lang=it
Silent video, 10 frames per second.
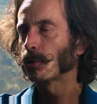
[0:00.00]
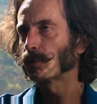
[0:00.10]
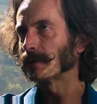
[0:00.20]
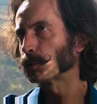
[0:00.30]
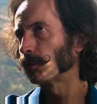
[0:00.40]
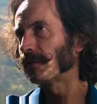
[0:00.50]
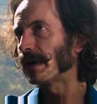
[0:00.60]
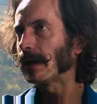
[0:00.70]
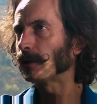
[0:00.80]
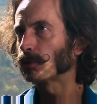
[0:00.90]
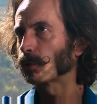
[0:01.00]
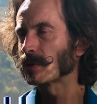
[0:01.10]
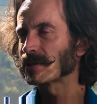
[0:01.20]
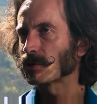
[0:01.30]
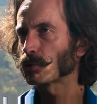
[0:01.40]
Controconvento,
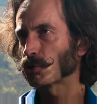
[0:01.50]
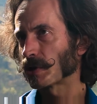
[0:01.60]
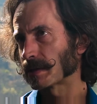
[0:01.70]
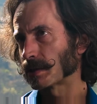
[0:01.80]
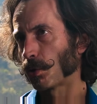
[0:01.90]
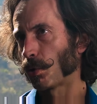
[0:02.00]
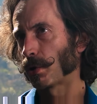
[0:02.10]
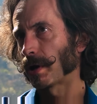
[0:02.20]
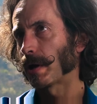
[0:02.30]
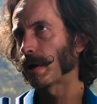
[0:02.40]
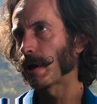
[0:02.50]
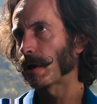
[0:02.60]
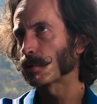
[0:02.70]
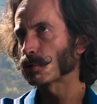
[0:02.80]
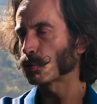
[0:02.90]
questa associazione e
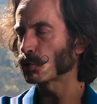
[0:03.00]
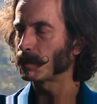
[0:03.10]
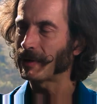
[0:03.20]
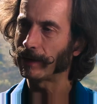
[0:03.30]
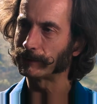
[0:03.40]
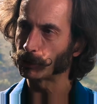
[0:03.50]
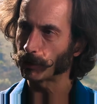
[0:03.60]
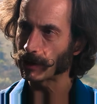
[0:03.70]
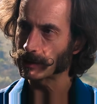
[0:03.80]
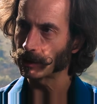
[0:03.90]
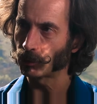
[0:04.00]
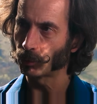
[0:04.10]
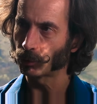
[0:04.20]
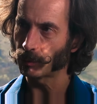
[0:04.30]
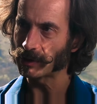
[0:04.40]
questo spirito
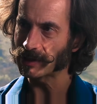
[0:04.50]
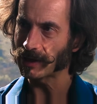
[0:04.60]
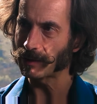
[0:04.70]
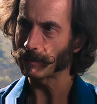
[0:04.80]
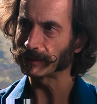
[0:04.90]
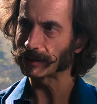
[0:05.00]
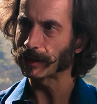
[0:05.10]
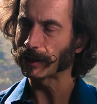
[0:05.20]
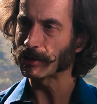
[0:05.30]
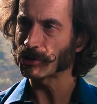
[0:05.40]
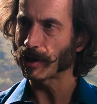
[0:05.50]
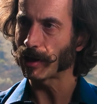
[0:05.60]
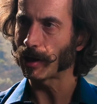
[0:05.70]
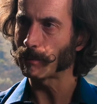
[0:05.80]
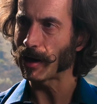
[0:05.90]
innanzitutto mi sembra che c'è
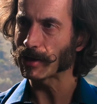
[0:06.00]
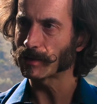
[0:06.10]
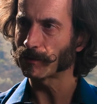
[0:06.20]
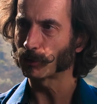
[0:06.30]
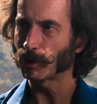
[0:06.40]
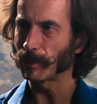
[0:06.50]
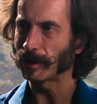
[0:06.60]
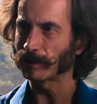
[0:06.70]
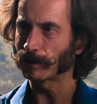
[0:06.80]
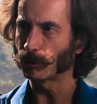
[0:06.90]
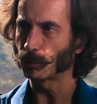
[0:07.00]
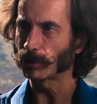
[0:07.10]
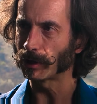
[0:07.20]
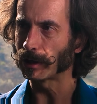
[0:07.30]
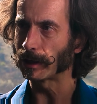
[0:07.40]
alla base e fondamenta di
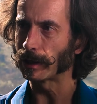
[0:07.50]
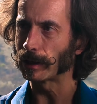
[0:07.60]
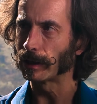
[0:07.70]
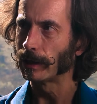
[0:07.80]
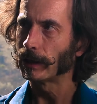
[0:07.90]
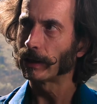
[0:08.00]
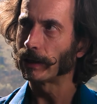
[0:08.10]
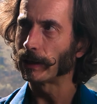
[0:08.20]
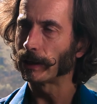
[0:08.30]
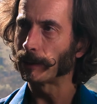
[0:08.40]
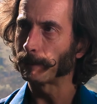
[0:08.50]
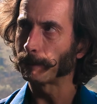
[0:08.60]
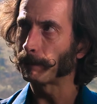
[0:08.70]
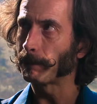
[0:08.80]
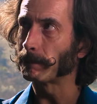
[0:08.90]
tutte le, le, le mh,
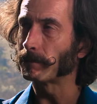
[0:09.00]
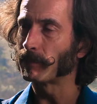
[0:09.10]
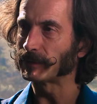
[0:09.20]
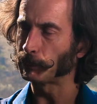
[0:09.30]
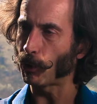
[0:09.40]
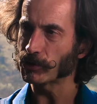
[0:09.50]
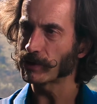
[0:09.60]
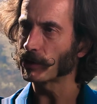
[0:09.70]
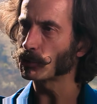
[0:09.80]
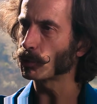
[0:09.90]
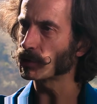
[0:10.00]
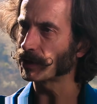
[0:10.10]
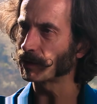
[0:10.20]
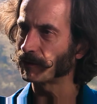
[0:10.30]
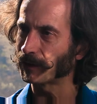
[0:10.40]
mm, proposte che sono
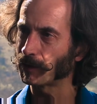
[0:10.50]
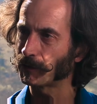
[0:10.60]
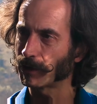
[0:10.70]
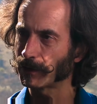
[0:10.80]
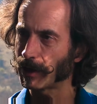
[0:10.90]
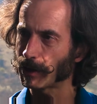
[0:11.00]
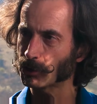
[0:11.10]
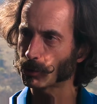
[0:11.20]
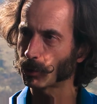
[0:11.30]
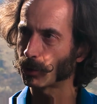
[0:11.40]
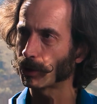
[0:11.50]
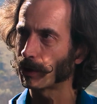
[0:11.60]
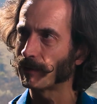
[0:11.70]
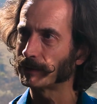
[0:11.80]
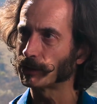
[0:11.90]
state fatte fino adesso con
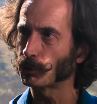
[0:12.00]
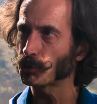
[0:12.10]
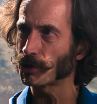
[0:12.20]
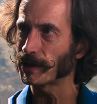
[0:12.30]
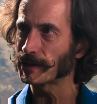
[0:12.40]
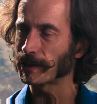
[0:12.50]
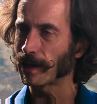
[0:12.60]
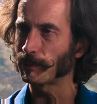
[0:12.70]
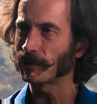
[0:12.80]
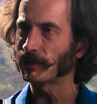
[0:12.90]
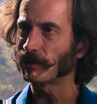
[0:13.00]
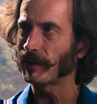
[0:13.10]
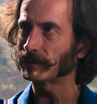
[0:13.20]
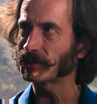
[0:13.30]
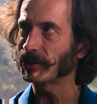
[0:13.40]
le varie docenze in ambiti
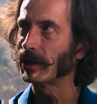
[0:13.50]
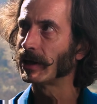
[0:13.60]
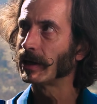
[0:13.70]
diversi